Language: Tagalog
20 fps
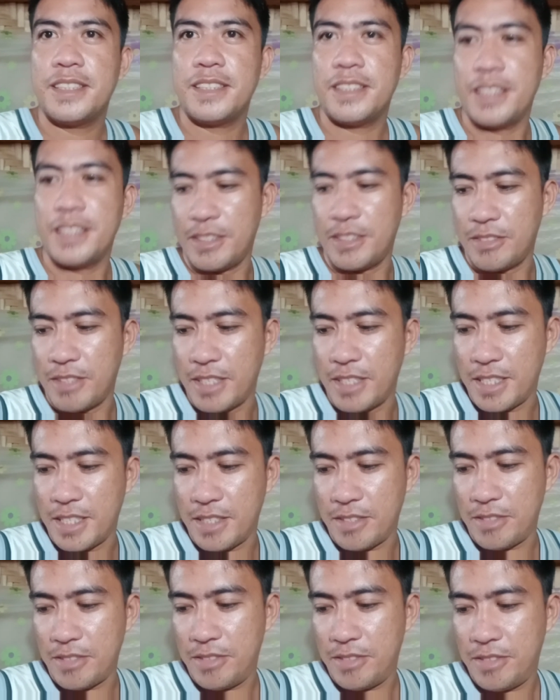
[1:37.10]
ano lang
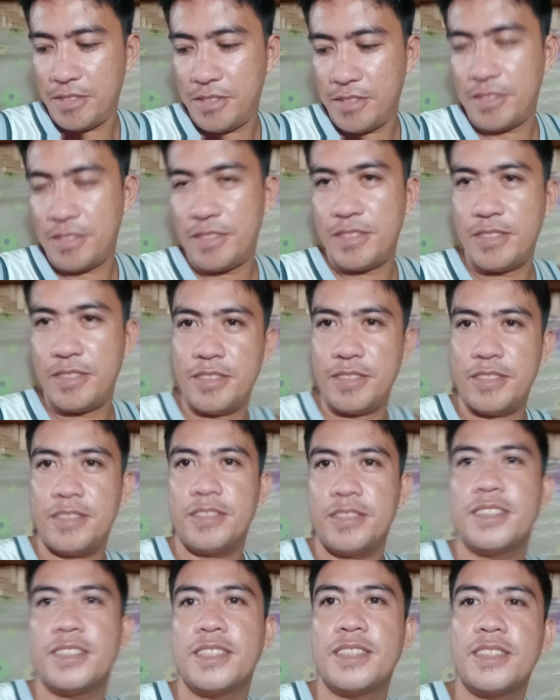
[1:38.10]

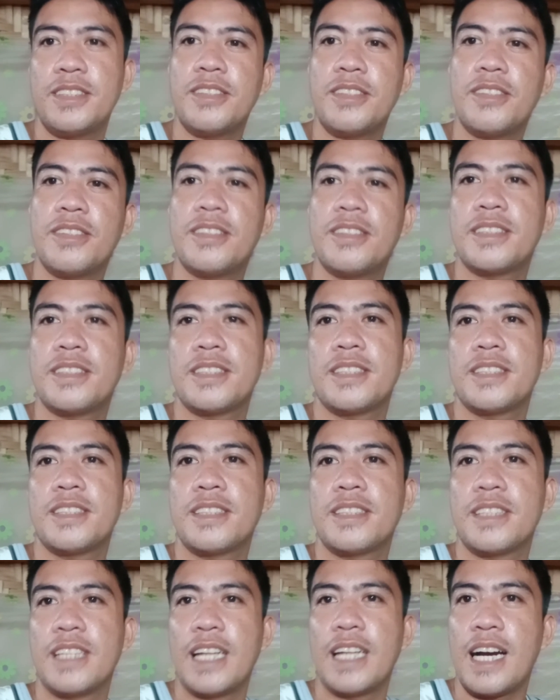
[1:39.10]
ako
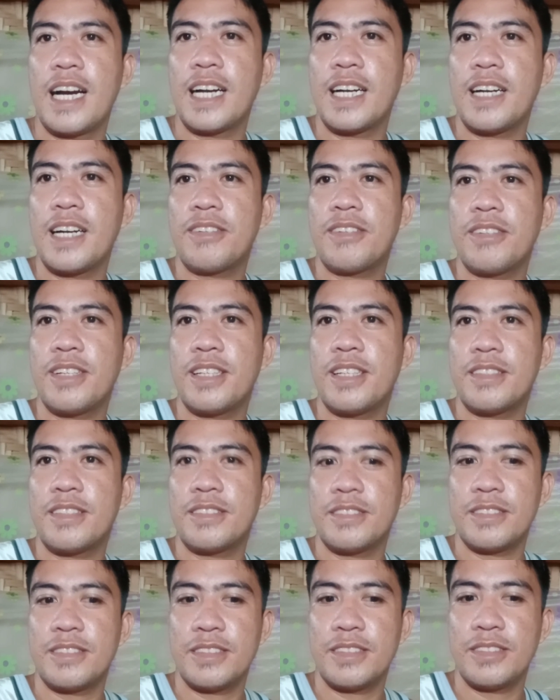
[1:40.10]
nilaga ko lang
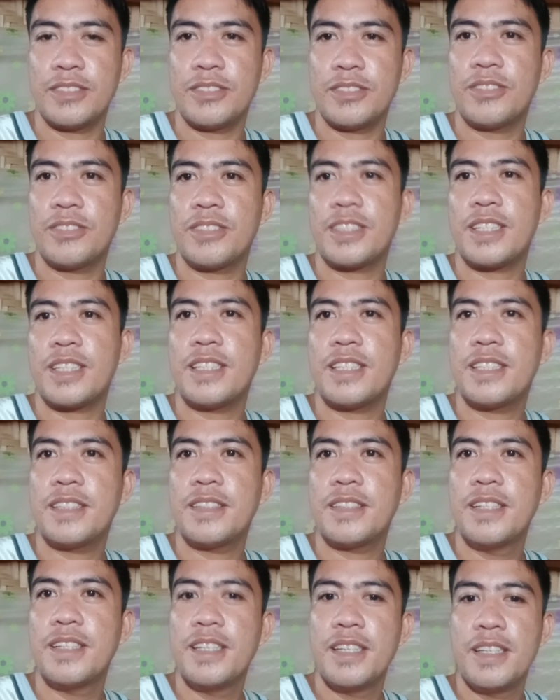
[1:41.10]
yung okra
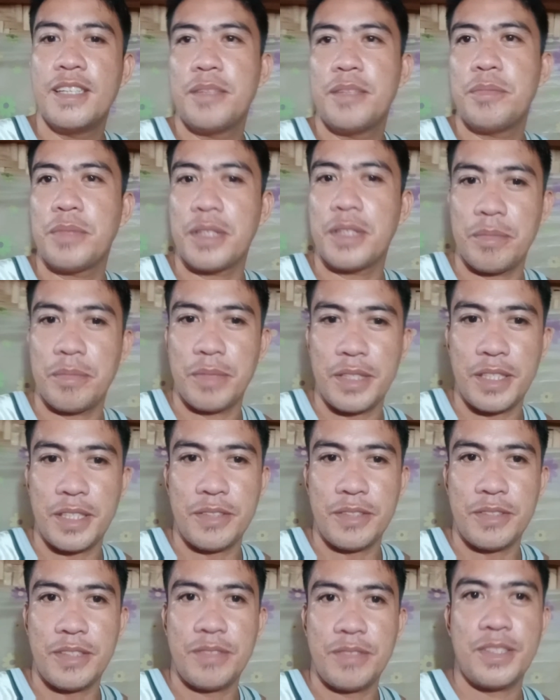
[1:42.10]
para may
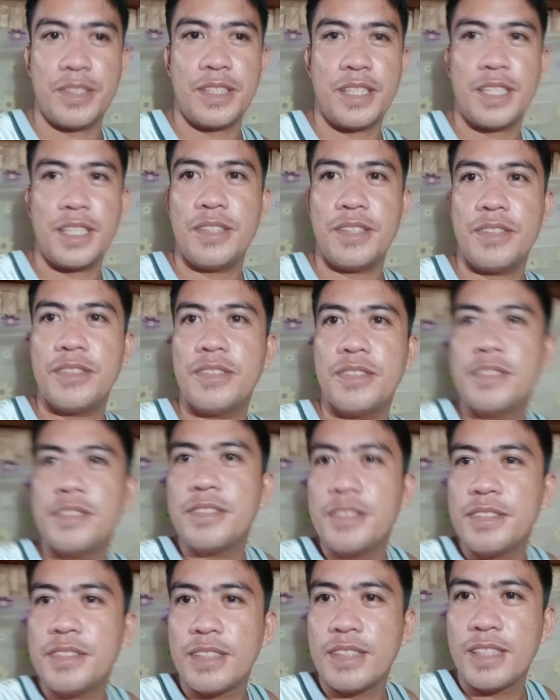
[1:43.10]
ano naman tayo
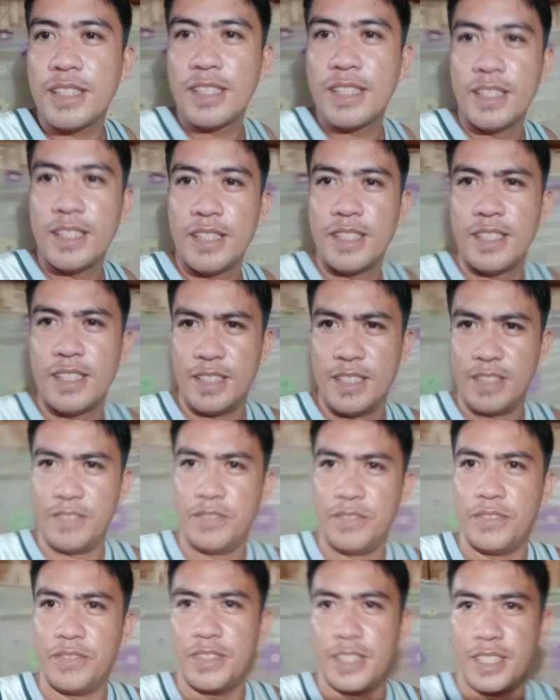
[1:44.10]

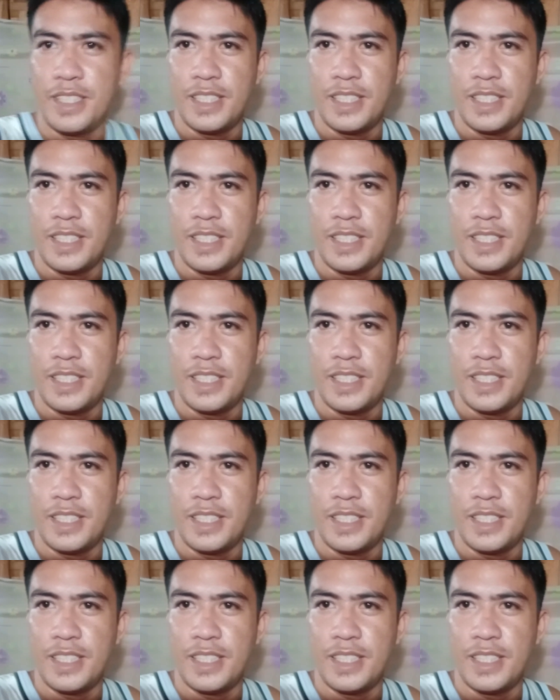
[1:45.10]
may